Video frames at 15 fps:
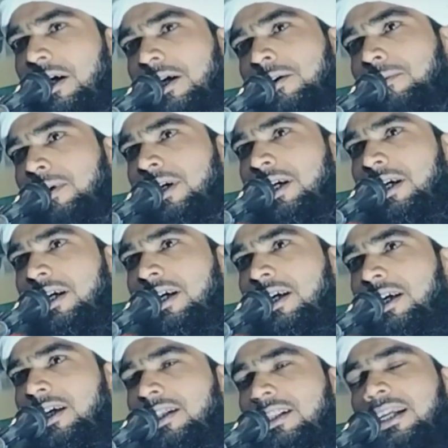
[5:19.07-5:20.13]
আগাবে
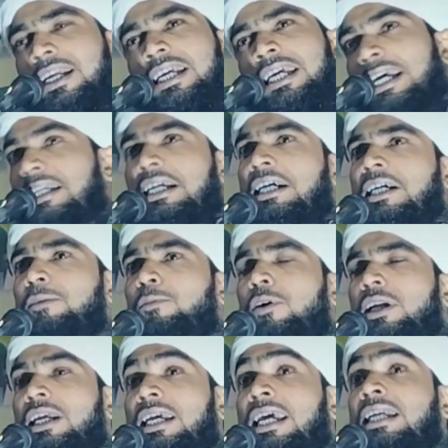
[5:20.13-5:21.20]
তাহলে এটাকে
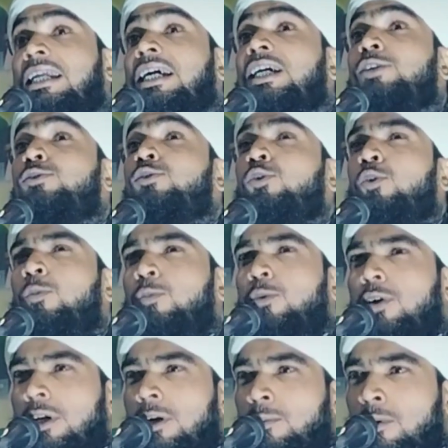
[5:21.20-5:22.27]
বলে এটাকে জুলুম
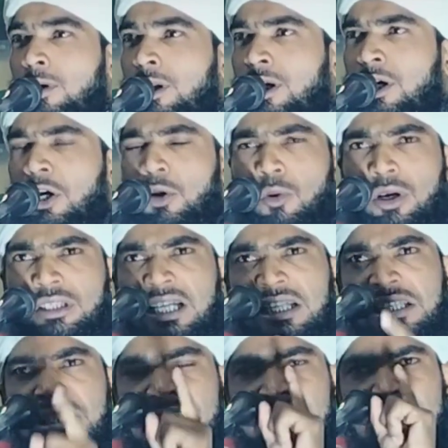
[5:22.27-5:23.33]
করা বলে অর্থাৎ
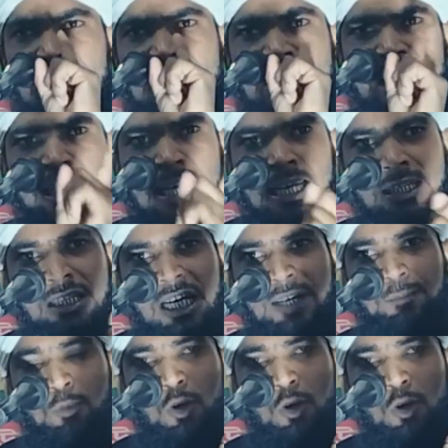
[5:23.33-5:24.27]
যে যেখানকার